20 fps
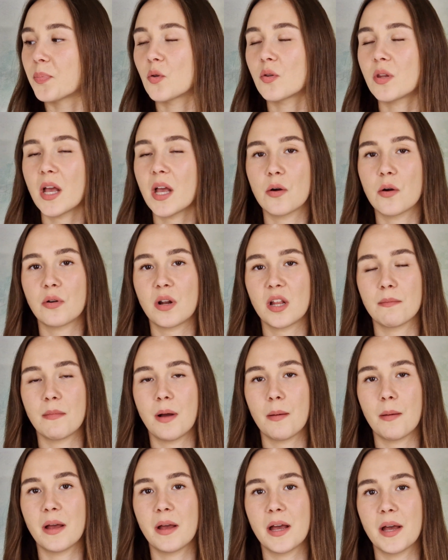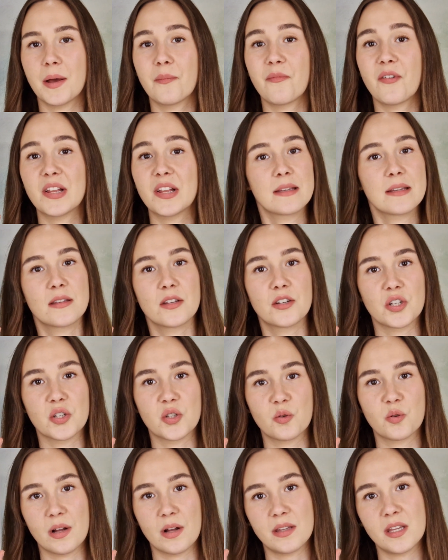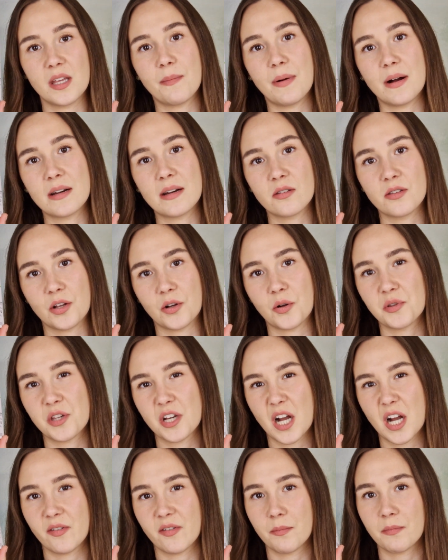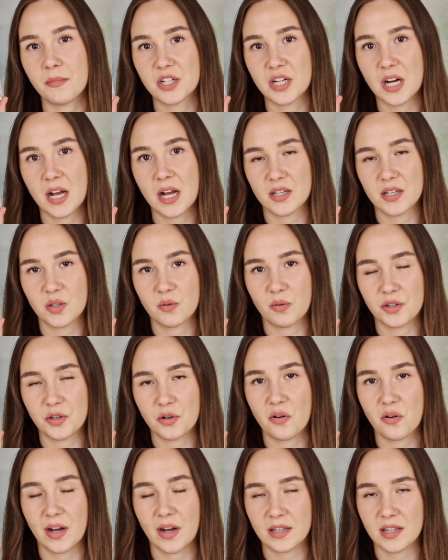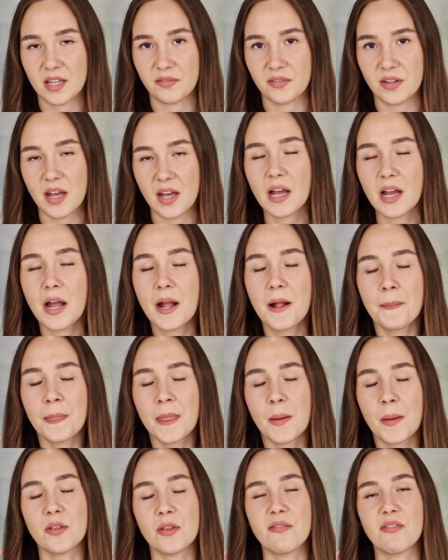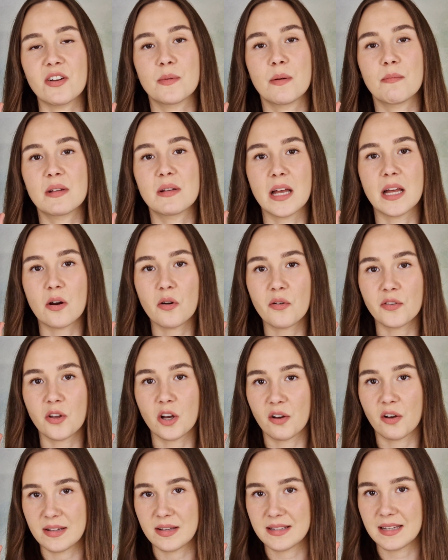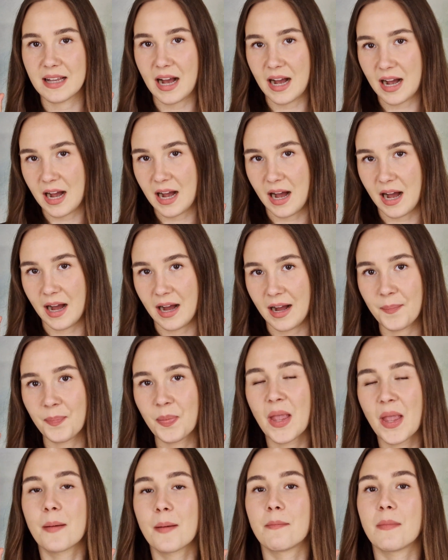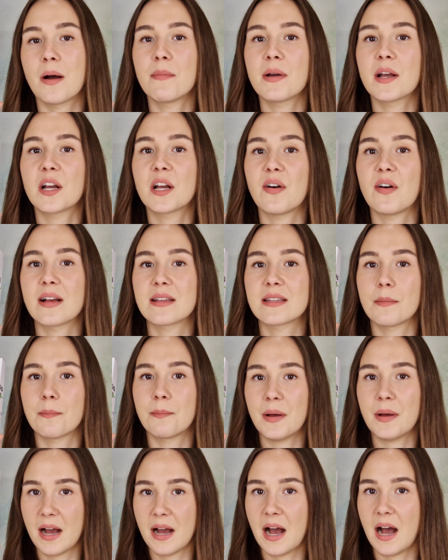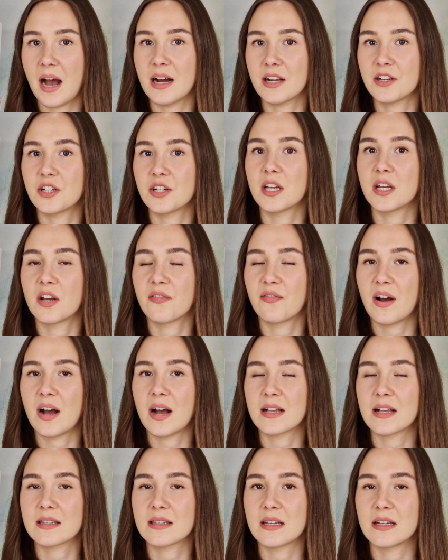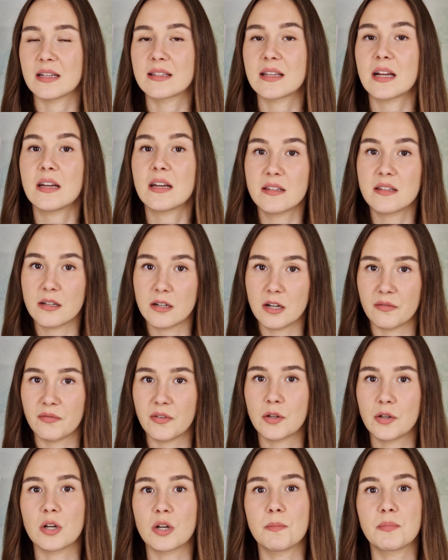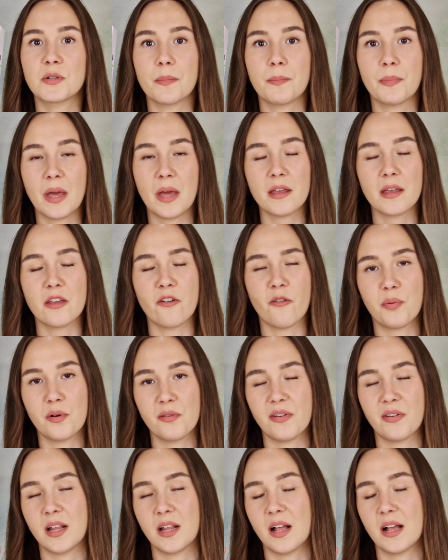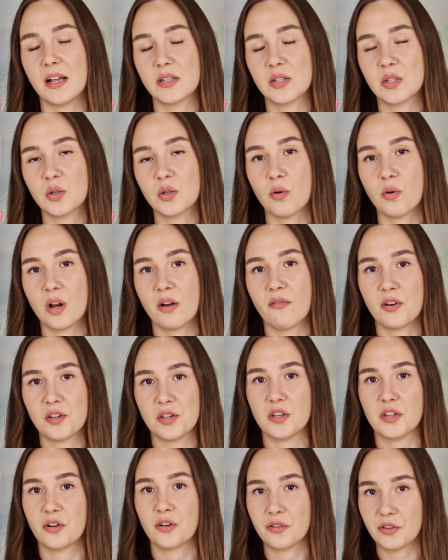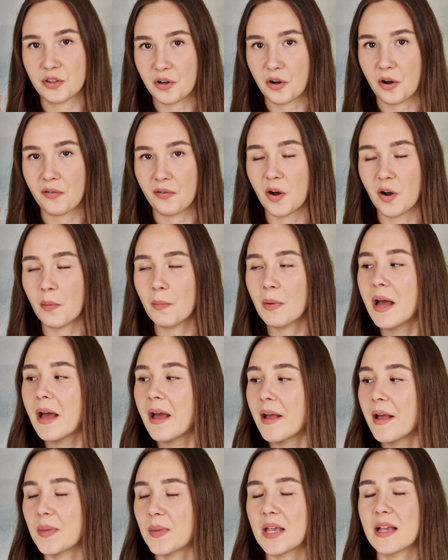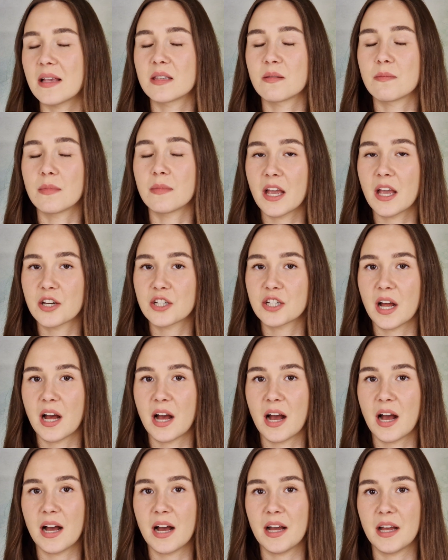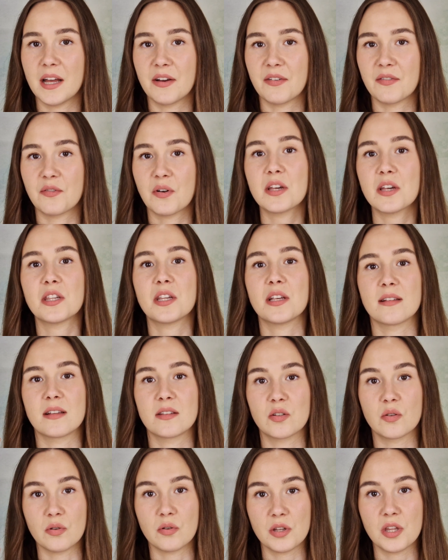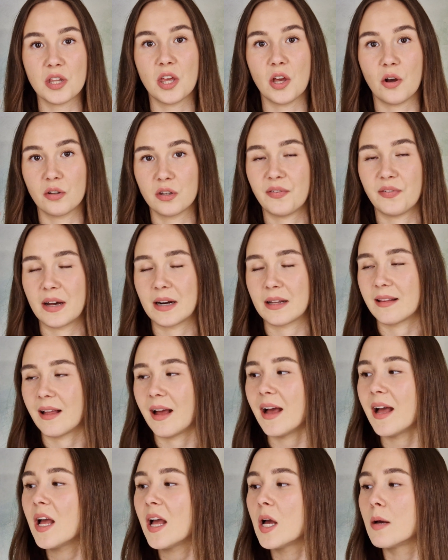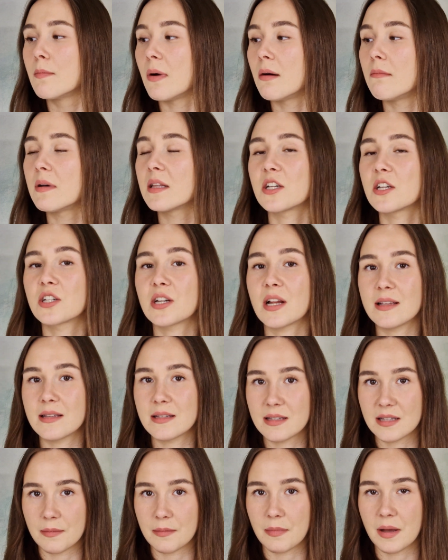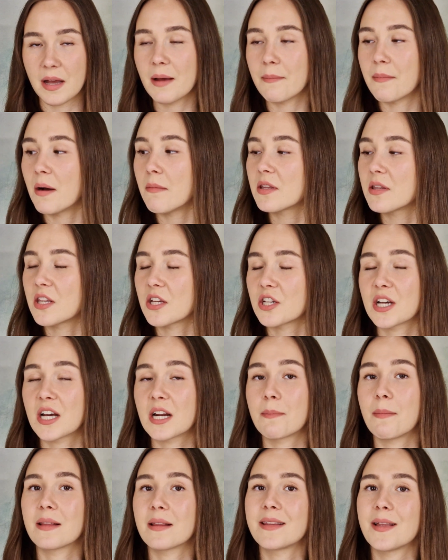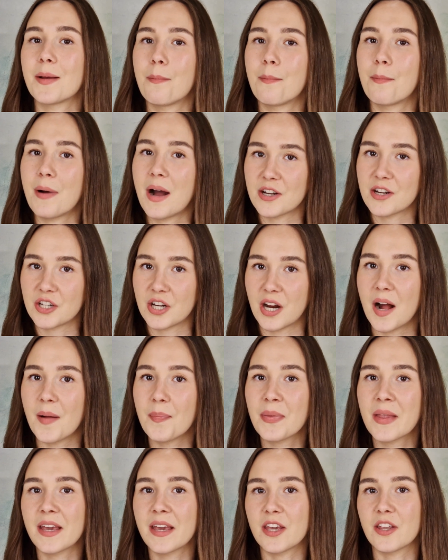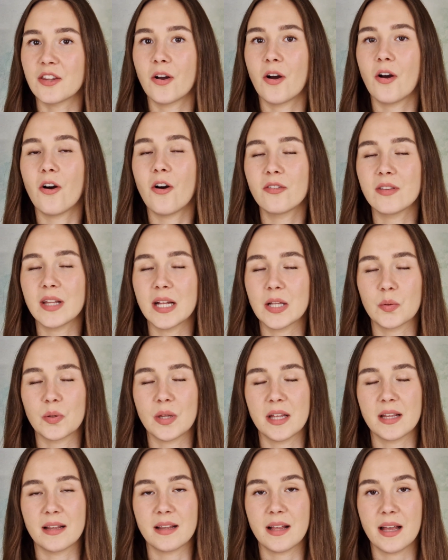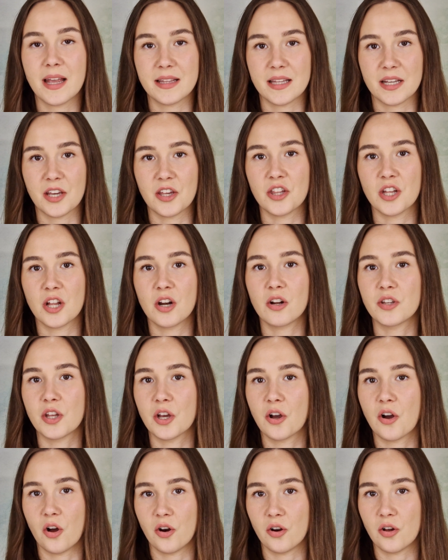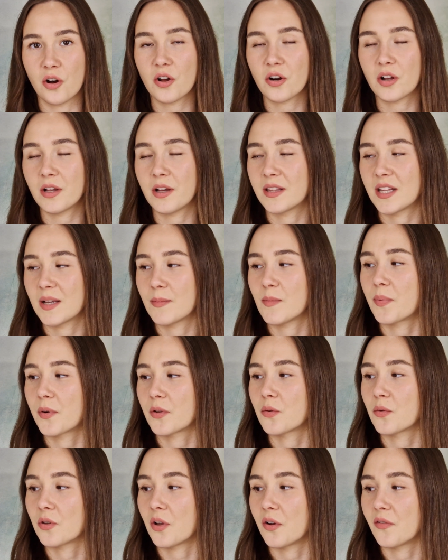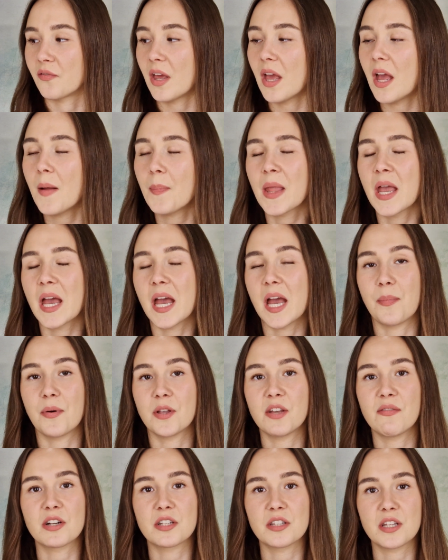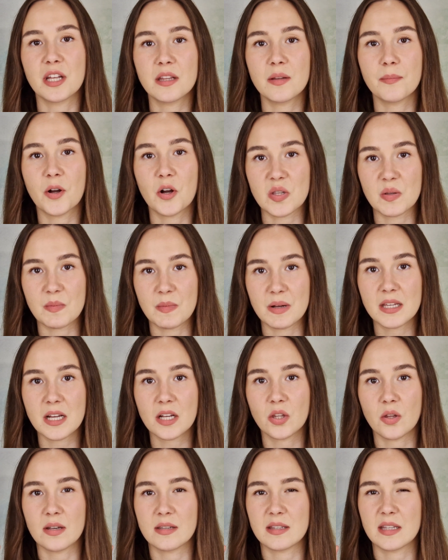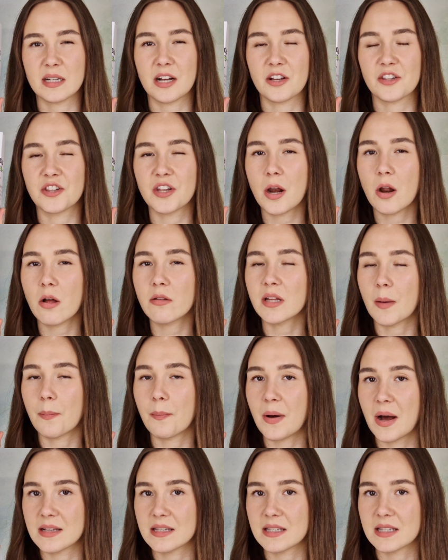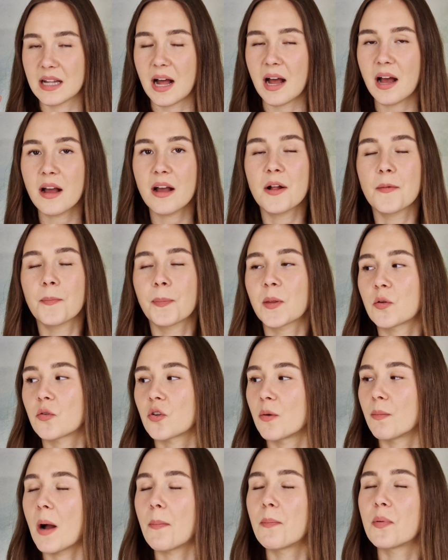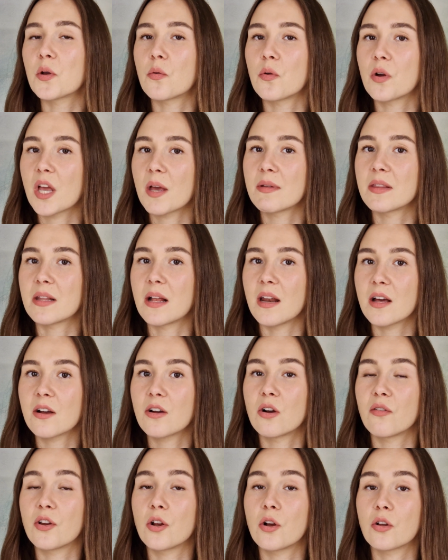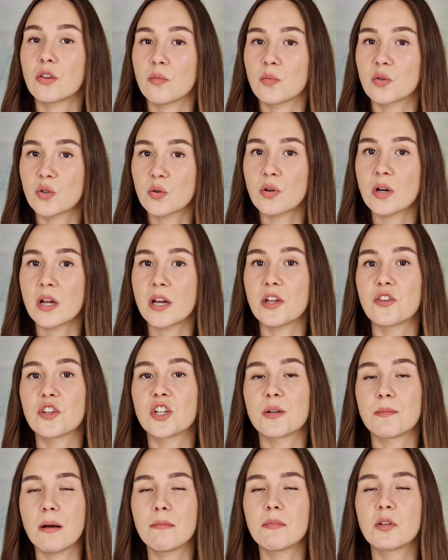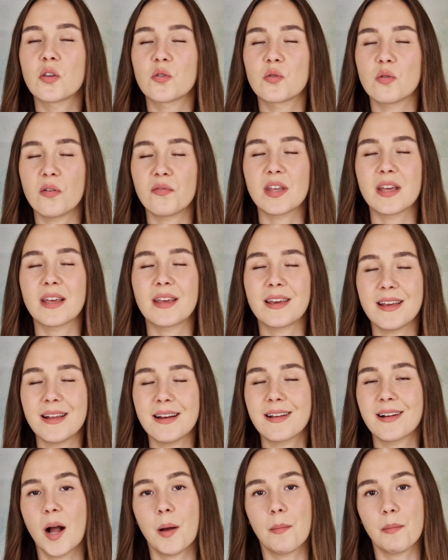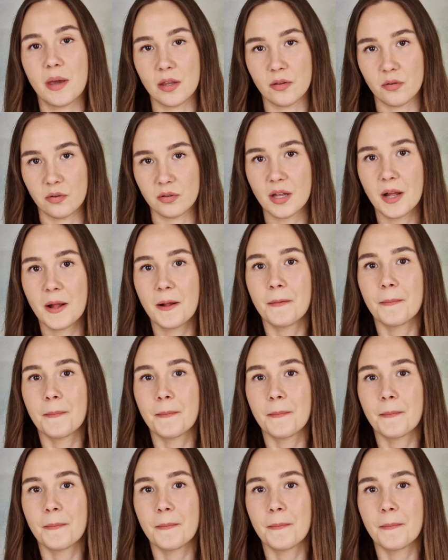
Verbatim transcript: Tutaj akurat mamy fantastyczny skład i bardzo taką ciekawą mieszankę składników aktywnych, ponieważ mamy zarówno kwasy AHA, mamy kwas BHA, czyli kwas salicylowy, który przepięknie wpływa na skórę właśnie prądzikową i zmniejsza e, właśnie zaskórniki otwarte. Mamy też enzymy, mamy też herbatę macza i to ona tutaj nadaje taki zielony kolor e, temu produktowi, e, ponieważ ten kosmetyk to jest taka zielona pasta, którą aplikujemy na lekko wilgotną skórę i trzymamy dosłownie kilka minut.